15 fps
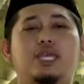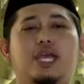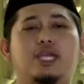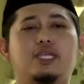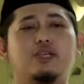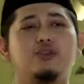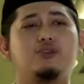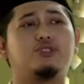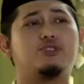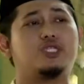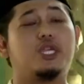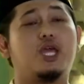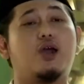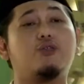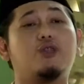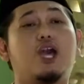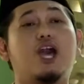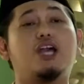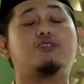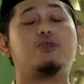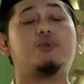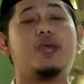yang diutus oleh
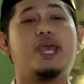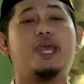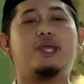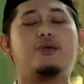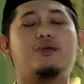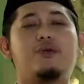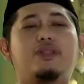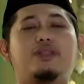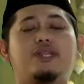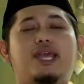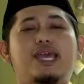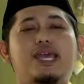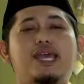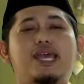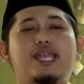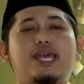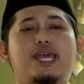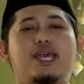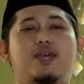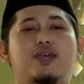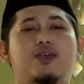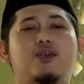Allah Subhanahu wa
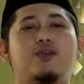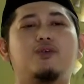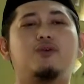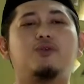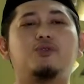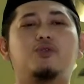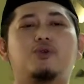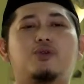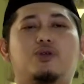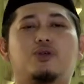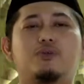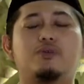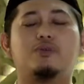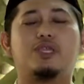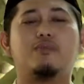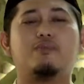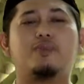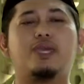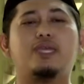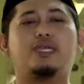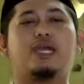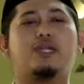taala untuk
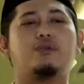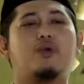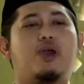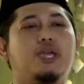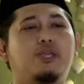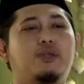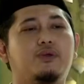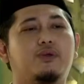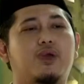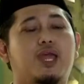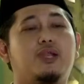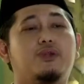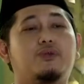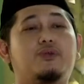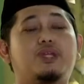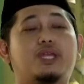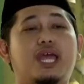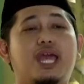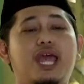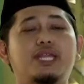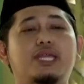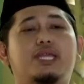menyampaikan wahyu
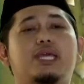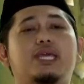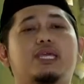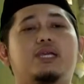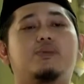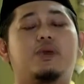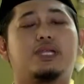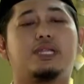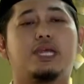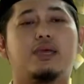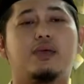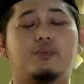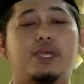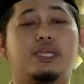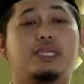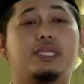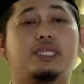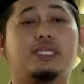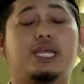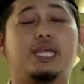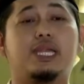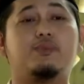Al-Quran kepada
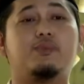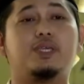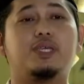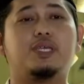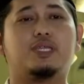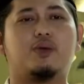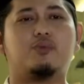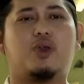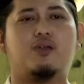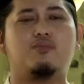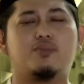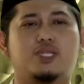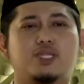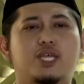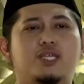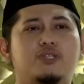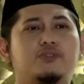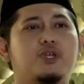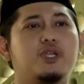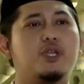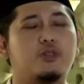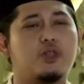baginda Nabi kita Muhammad
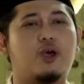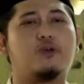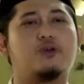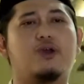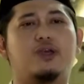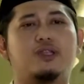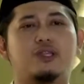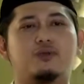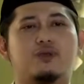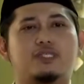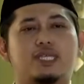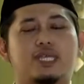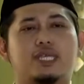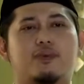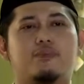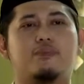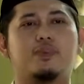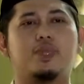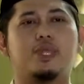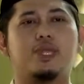Sallallahu Alaihi Wasallam.